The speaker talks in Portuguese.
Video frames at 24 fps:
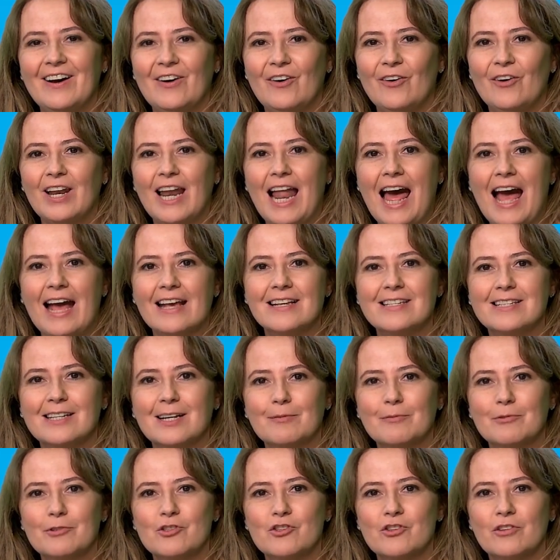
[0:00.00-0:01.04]
Olá,
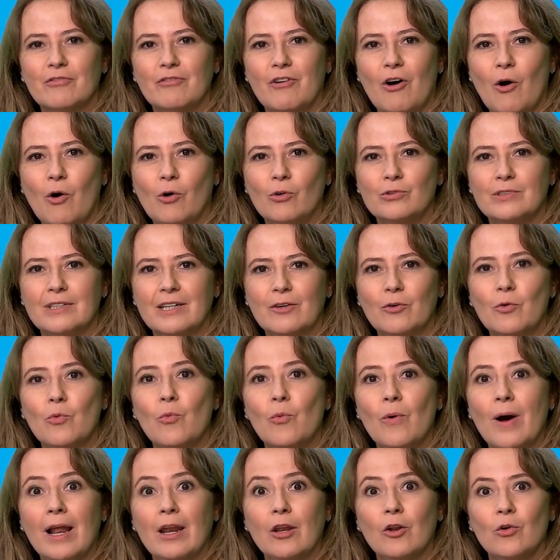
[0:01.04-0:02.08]
estamos de volta
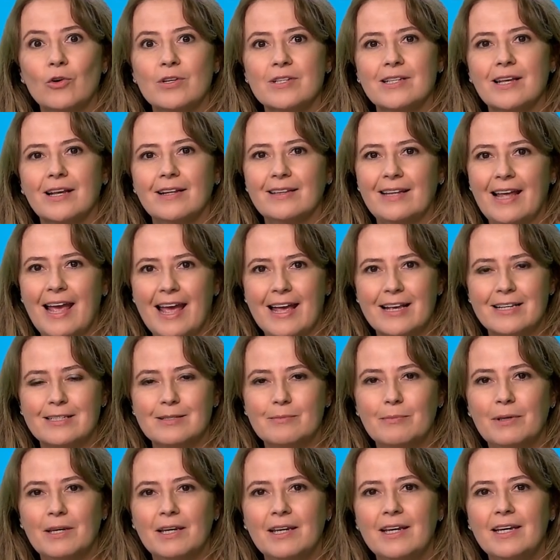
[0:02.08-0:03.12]
com o Alô
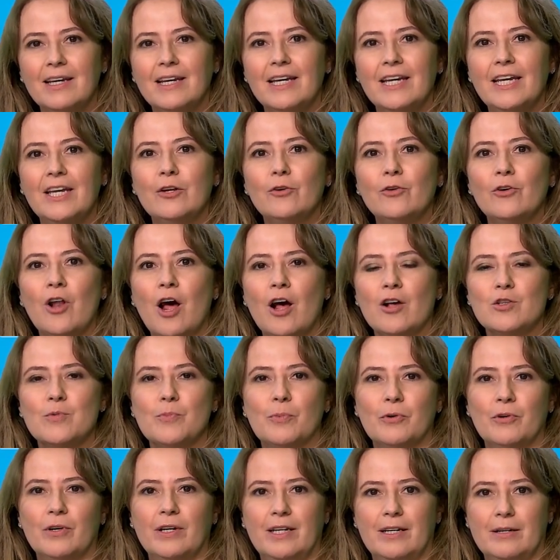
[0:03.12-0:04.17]
CETESB e no nosso
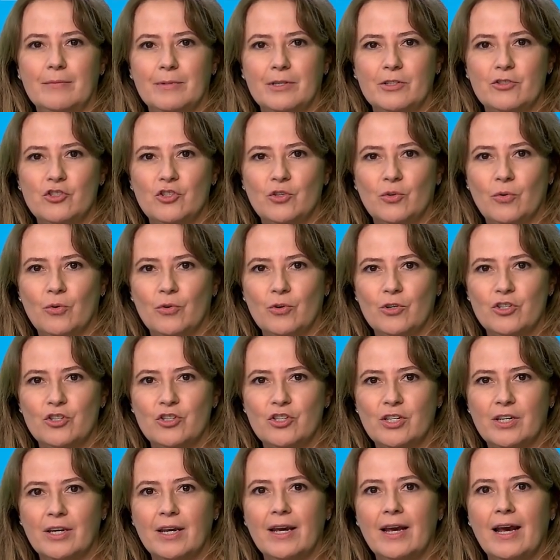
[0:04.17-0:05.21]
programa de
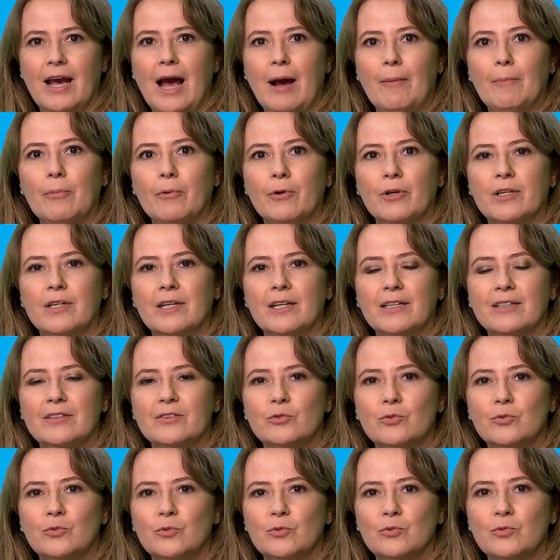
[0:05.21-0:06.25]
hoje
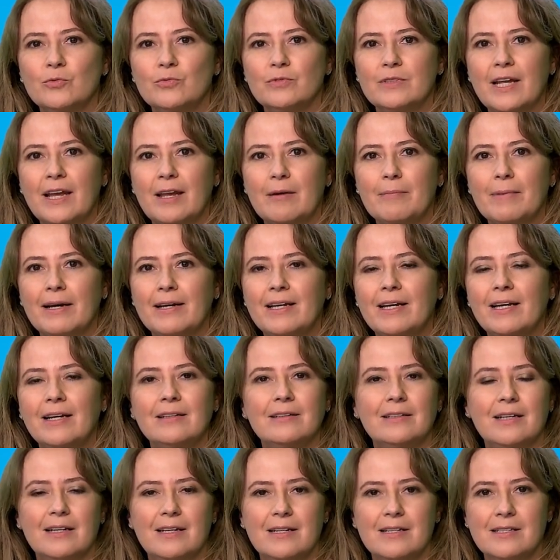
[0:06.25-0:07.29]
abordando um tema
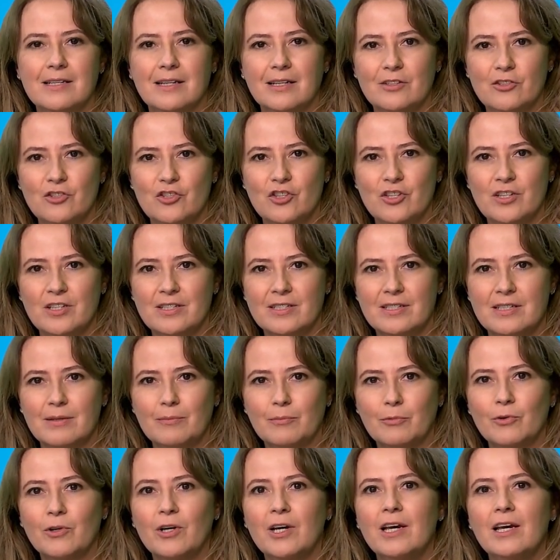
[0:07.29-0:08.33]

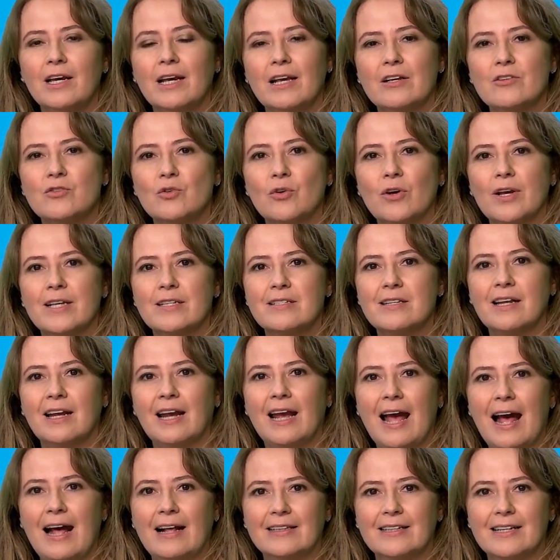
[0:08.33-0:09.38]
interessantíssimo, questões
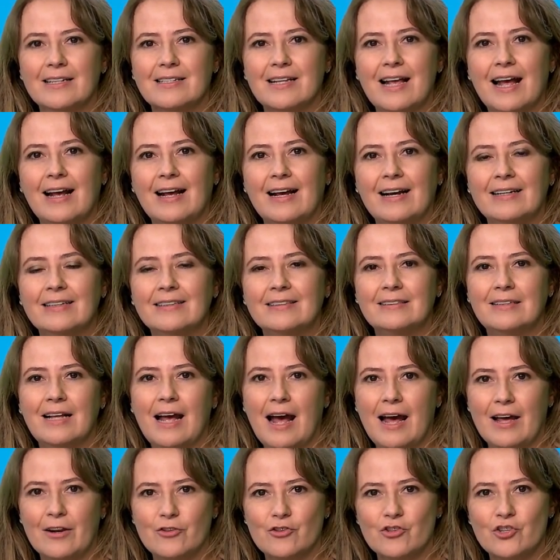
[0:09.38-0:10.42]
ligadas à
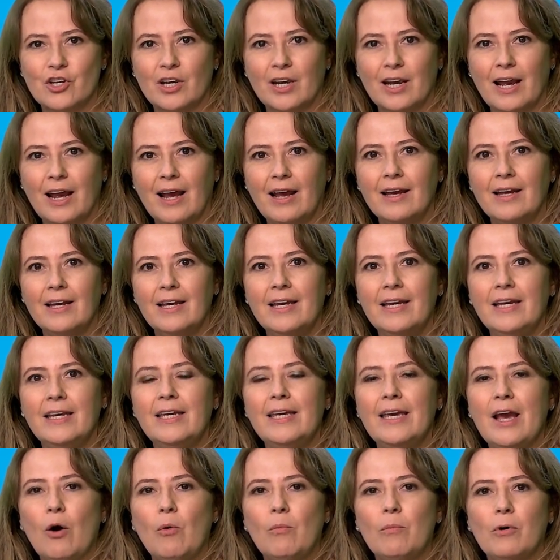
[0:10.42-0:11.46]
Antártica
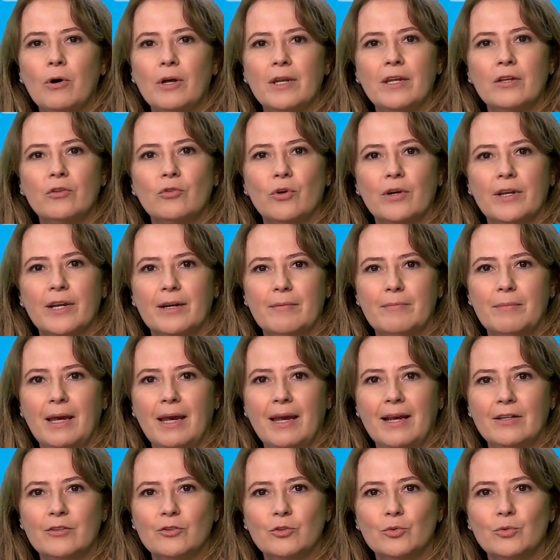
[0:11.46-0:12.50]
e ao
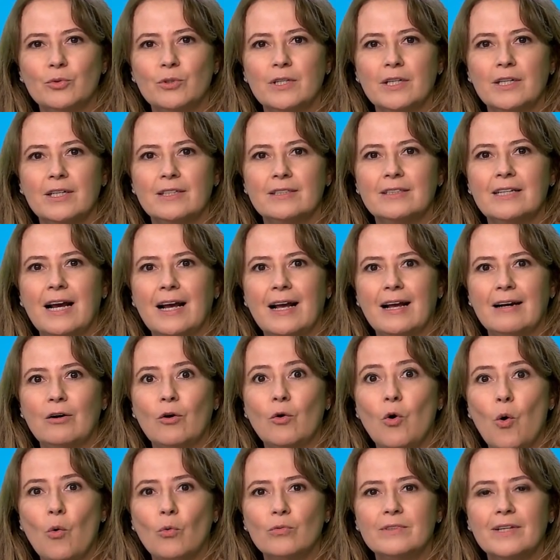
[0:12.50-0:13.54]
monitoramento da
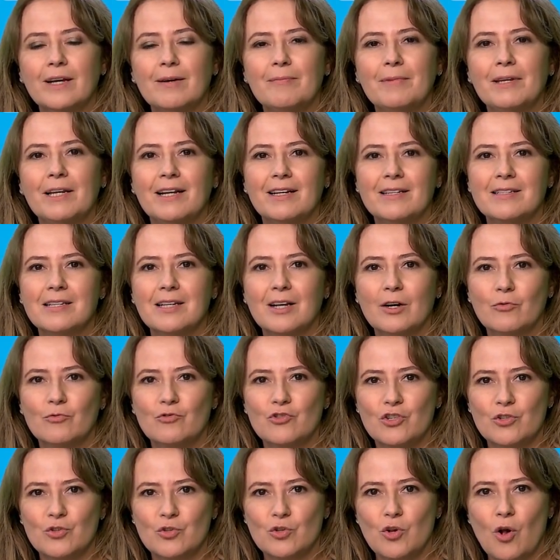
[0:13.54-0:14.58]
contaminação
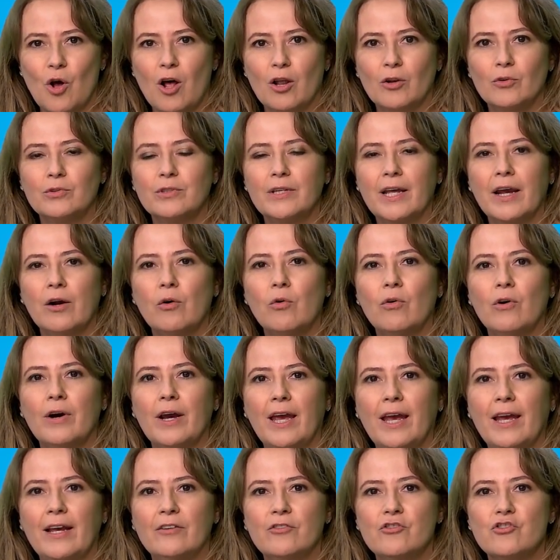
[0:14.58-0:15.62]
de solo
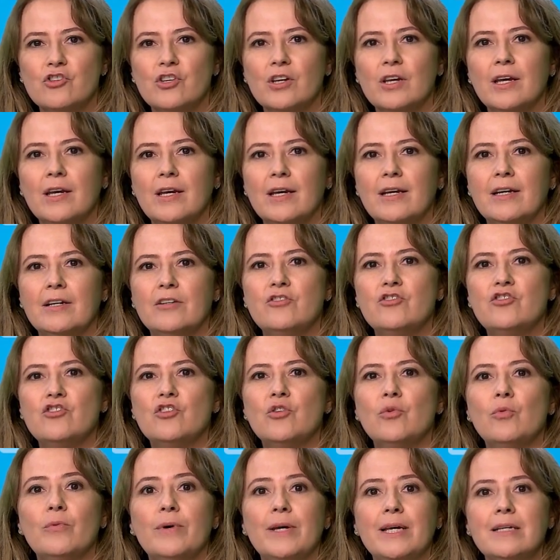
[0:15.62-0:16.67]
decorrente
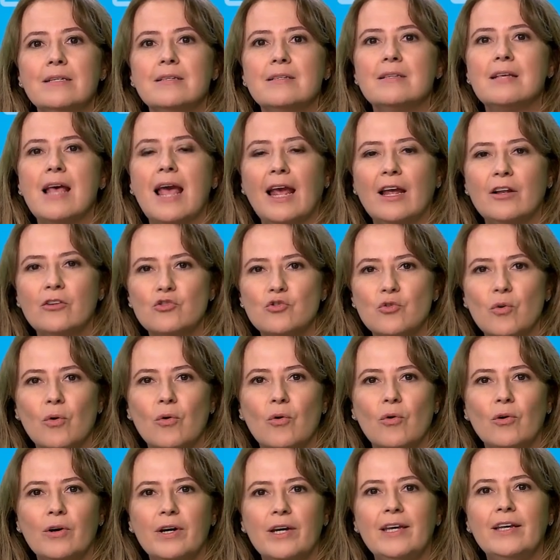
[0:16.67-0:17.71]
de um incêndio
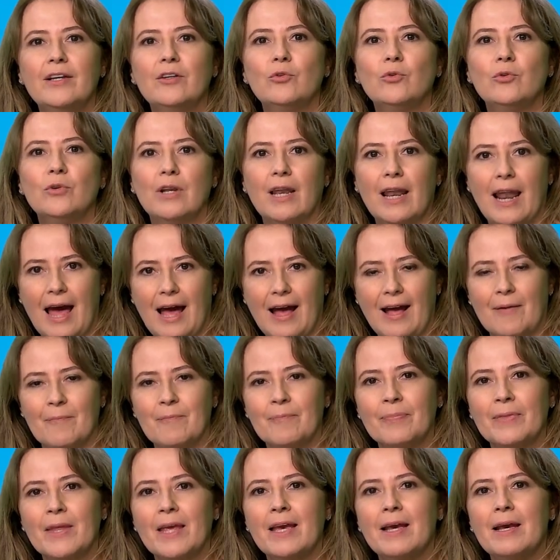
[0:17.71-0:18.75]
ocorrido lá.
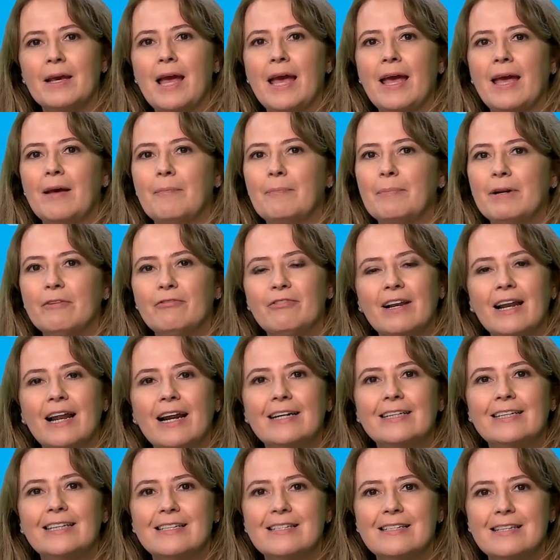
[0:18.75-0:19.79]
É, Para
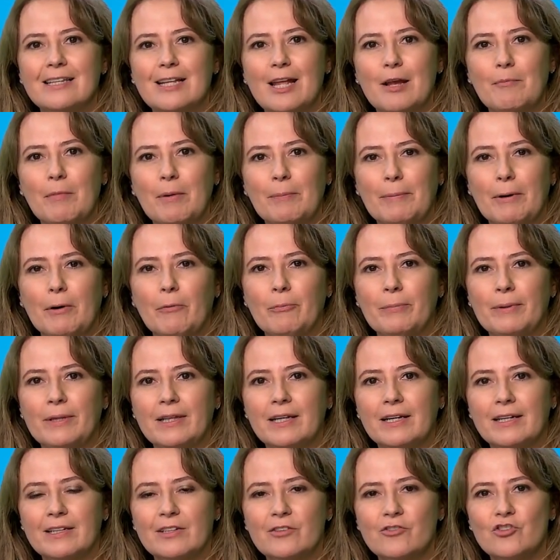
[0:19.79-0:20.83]
falar desse tema
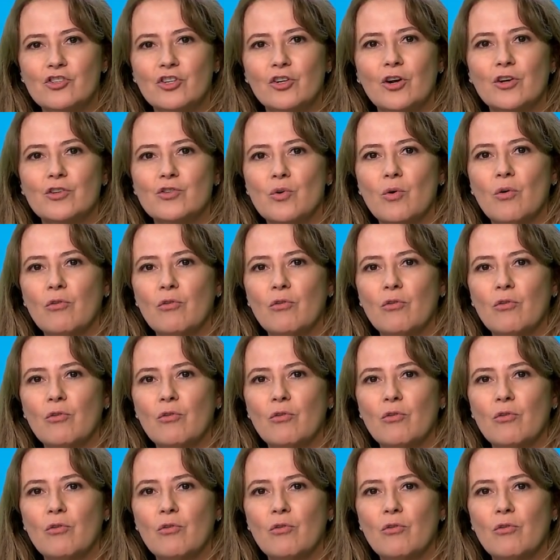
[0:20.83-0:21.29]
palpitante, nós